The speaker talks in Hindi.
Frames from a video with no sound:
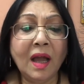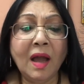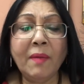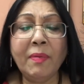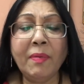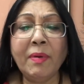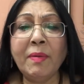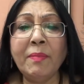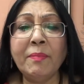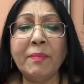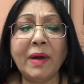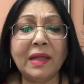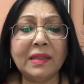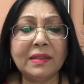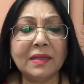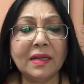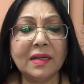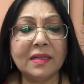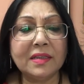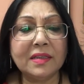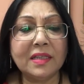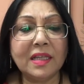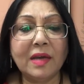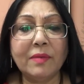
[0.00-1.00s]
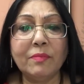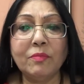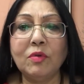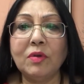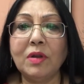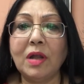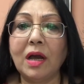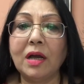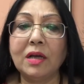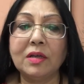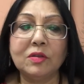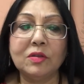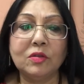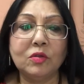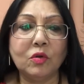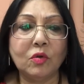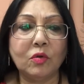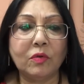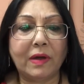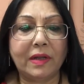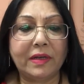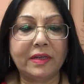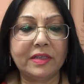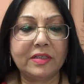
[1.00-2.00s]
अब हम बात करते हैं मूलांक
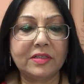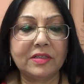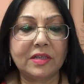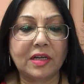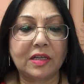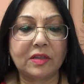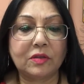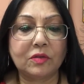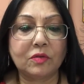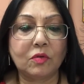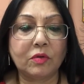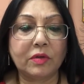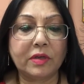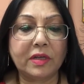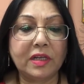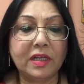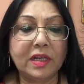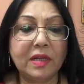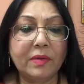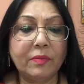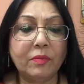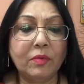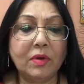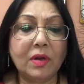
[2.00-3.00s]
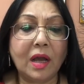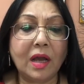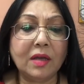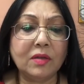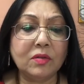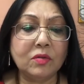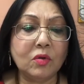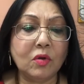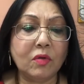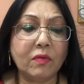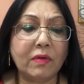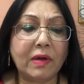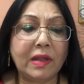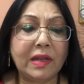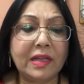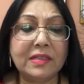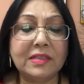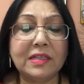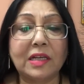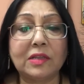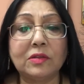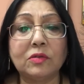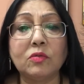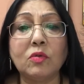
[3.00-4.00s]
दो वाले जातकों के लिए मूलांक दो
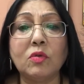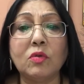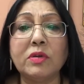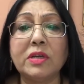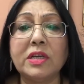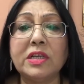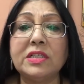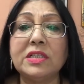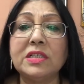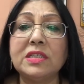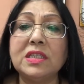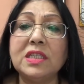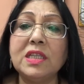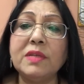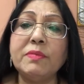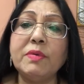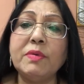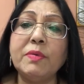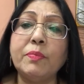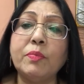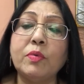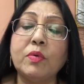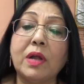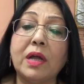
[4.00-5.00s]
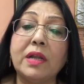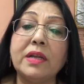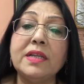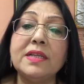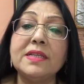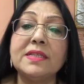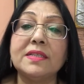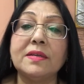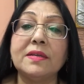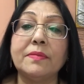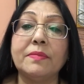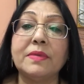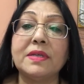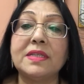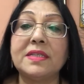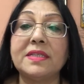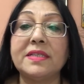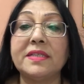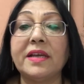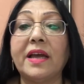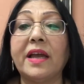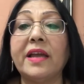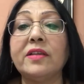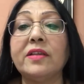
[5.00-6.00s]
वाले जातकों की जितनी भी पुरानी
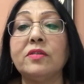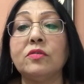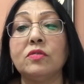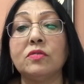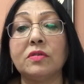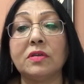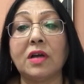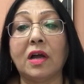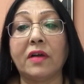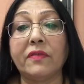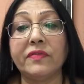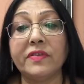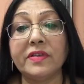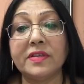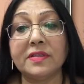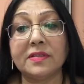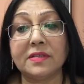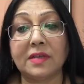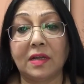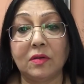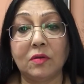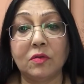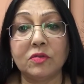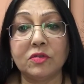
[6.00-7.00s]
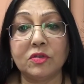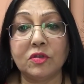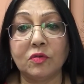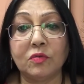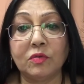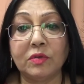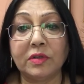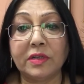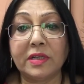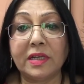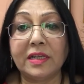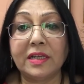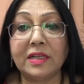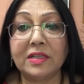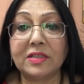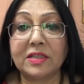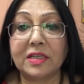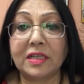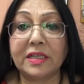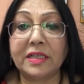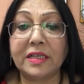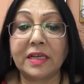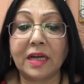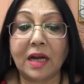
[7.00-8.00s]
समस्याएं जो काफ़ी सालों से उनके लिए
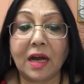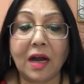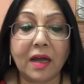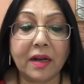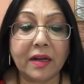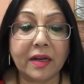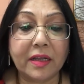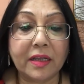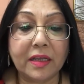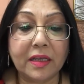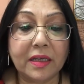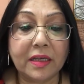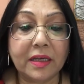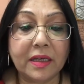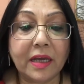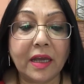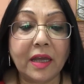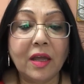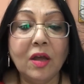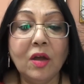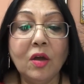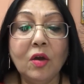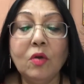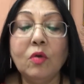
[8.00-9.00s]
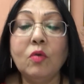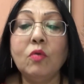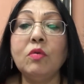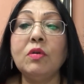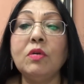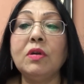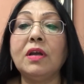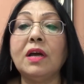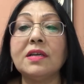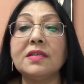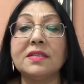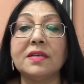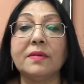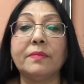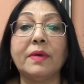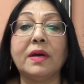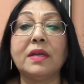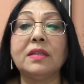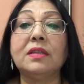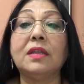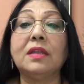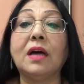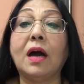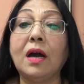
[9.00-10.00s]
चली आ रही हैं उनका
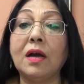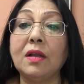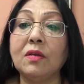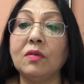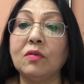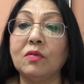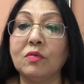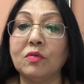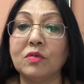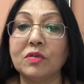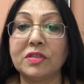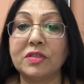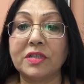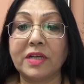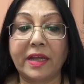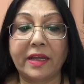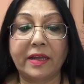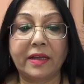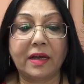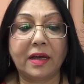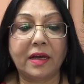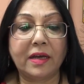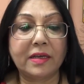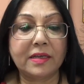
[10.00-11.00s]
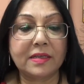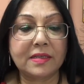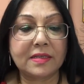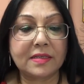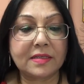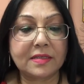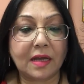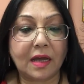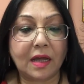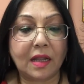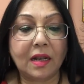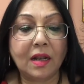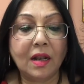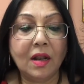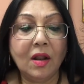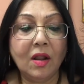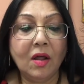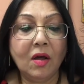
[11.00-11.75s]
समाधान हो जाएगा इस साल